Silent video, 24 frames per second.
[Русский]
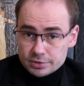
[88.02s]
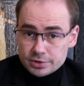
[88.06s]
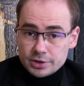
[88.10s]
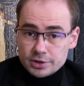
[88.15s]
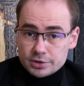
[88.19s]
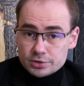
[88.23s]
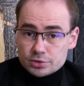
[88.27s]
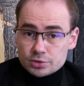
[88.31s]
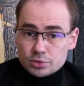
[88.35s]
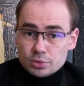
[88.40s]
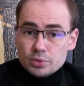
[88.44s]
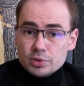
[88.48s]
На
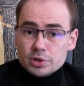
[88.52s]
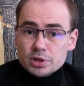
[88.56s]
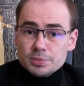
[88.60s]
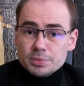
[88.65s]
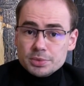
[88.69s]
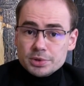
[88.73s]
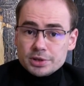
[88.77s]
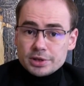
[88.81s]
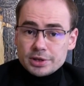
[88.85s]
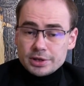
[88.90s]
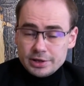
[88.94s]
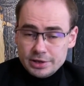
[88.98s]
лицо
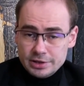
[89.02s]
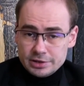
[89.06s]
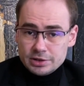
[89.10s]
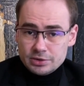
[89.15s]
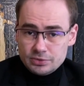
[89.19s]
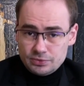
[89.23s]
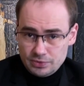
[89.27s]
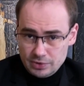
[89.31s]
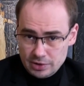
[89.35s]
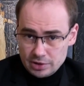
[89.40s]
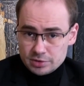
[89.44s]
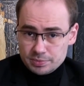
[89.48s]
именно
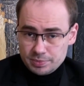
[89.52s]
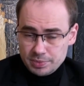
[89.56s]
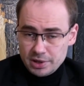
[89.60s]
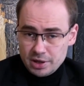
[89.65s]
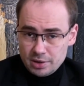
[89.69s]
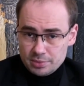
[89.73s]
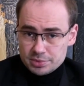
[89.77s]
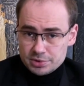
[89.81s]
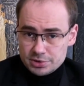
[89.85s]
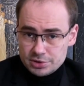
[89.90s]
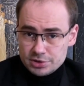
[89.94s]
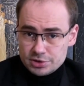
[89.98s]
этот факт
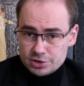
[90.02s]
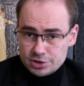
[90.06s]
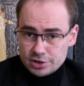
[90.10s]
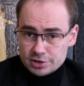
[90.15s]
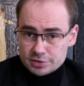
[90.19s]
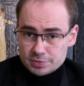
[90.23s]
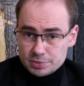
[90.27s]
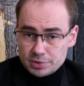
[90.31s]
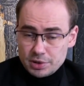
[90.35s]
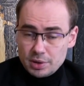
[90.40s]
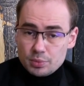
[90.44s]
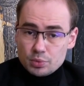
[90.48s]
прямо
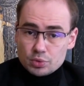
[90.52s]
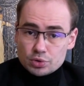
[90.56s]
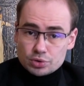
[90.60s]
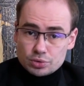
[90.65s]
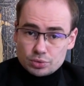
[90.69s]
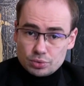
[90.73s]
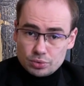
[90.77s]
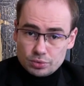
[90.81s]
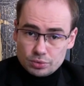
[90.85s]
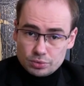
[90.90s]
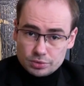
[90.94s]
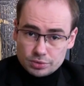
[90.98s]
сейчас, потому
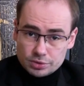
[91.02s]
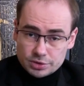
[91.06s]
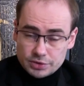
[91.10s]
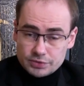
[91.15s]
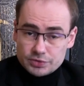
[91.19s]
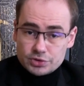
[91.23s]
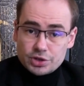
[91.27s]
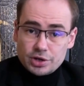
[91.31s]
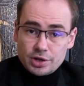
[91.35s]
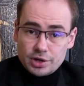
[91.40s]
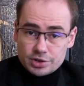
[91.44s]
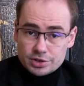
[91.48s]
что
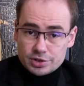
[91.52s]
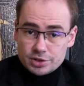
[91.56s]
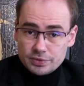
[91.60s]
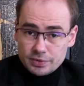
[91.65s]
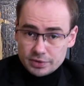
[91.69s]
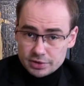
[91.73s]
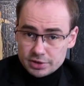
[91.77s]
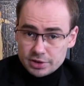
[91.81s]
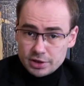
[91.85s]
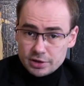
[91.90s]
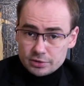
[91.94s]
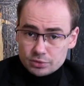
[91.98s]
со
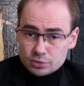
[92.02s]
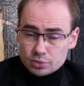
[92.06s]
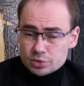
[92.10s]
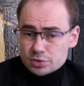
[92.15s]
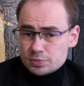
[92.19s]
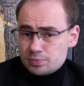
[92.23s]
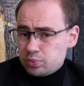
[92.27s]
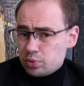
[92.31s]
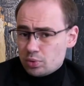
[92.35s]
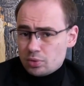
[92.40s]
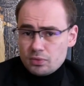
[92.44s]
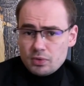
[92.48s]
вчерашнего дня, то
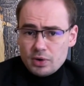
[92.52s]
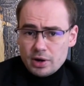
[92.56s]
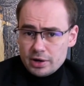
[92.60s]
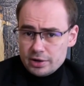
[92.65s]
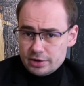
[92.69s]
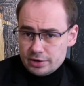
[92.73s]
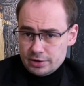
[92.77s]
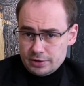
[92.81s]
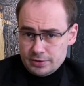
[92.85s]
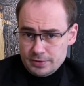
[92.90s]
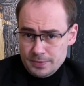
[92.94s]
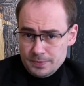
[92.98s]
есть
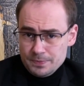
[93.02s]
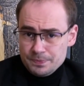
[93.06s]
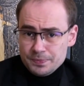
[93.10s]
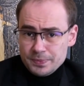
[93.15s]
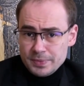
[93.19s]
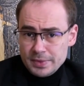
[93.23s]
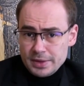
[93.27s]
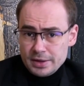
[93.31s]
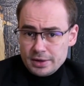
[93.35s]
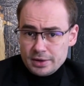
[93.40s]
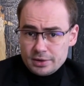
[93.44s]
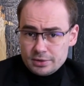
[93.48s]
буквально
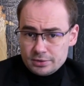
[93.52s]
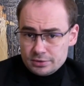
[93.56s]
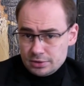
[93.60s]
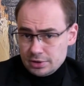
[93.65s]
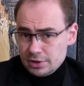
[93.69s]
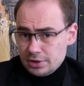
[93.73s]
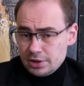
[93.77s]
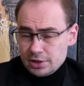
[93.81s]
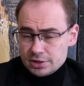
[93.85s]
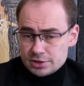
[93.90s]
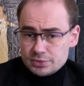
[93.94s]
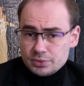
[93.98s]

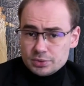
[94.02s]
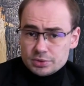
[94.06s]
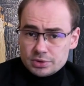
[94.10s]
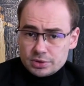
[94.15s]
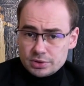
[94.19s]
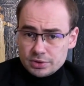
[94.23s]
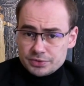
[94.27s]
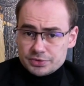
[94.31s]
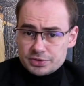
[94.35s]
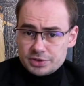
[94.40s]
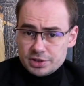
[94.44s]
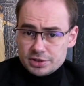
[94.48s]
как раз
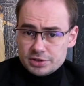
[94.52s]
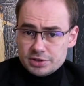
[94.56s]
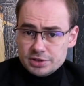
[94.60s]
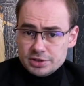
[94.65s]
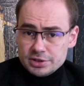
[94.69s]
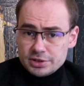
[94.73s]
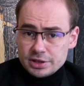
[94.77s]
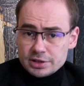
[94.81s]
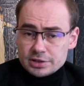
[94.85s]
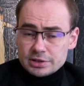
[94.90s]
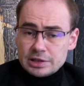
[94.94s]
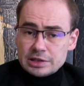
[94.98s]
вот в те
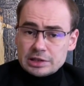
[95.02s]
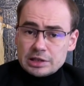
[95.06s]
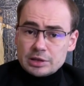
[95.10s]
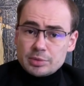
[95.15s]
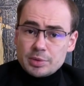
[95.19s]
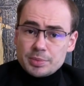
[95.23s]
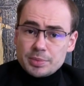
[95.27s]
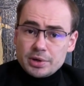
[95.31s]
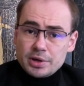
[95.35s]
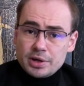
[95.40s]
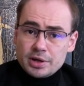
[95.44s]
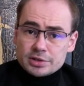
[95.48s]
дни, когда
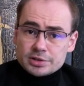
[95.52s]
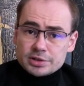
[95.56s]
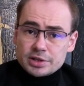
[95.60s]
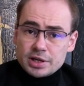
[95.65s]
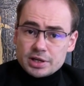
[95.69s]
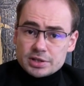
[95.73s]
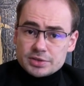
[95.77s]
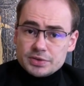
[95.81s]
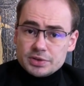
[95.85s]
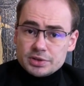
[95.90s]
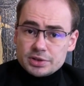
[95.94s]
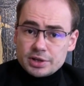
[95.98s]
нам
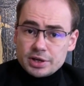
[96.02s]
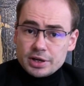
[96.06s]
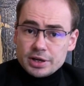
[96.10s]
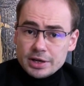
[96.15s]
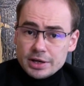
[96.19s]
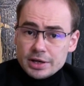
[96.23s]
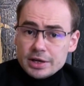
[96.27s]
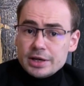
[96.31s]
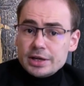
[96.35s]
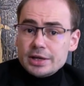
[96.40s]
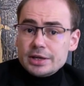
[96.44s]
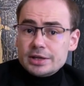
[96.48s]
американская разведка
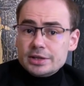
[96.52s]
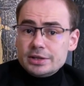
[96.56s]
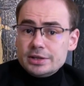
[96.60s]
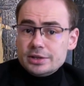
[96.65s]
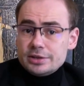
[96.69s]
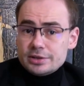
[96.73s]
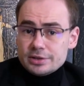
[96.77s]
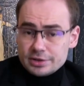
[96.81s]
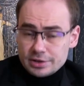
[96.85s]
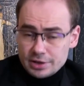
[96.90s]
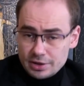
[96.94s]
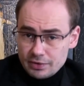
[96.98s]

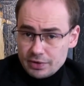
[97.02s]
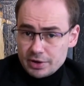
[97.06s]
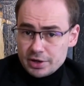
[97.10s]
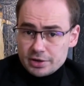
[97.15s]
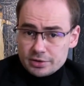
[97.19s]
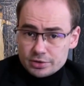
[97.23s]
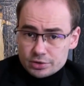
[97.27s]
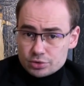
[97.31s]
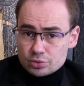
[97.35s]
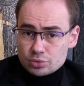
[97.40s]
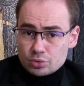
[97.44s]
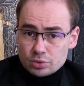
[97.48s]
и э,
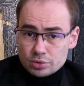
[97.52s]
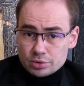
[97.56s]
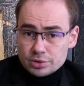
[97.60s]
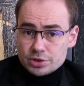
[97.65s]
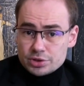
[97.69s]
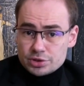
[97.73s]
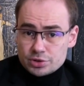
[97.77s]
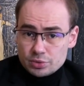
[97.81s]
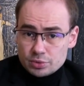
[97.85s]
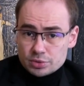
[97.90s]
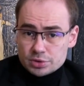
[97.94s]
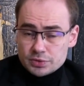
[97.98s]
говорила, что
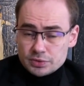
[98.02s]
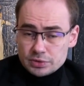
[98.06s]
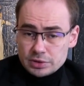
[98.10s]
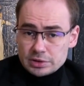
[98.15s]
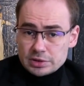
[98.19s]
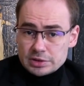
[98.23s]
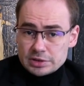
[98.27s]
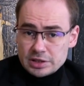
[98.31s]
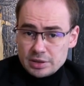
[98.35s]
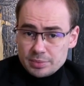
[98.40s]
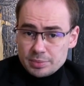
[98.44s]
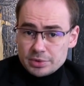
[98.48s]
начнется вот
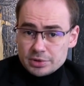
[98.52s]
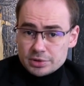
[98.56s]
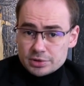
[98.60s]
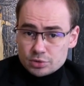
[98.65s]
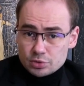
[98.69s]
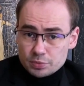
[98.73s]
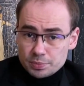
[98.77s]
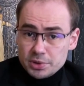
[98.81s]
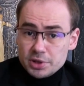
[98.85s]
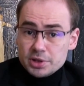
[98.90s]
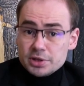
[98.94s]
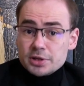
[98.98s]
это самое
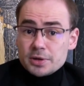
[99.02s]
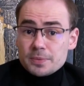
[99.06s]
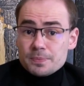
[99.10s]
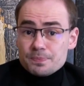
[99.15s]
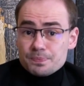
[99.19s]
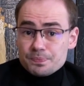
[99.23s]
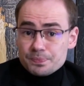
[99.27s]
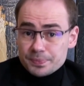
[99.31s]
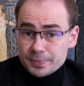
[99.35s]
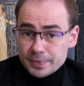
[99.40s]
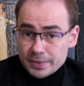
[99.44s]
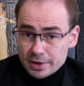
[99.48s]
наступление,
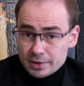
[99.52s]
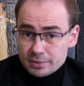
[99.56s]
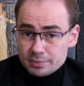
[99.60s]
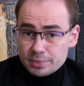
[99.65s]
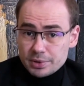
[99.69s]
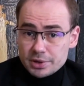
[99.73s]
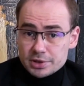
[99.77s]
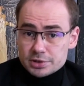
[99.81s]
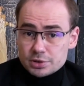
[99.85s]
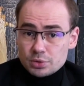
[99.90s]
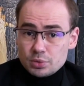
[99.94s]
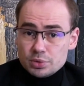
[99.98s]

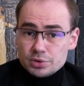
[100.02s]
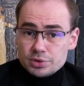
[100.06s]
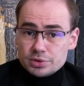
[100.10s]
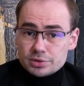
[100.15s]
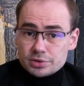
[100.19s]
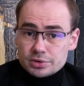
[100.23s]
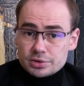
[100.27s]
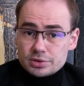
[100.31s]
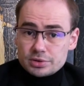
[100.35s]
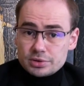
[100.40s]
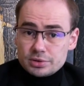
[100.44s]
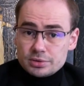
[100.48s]

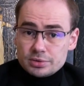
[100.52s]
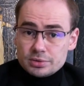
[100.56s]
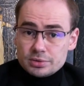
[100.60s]
происходит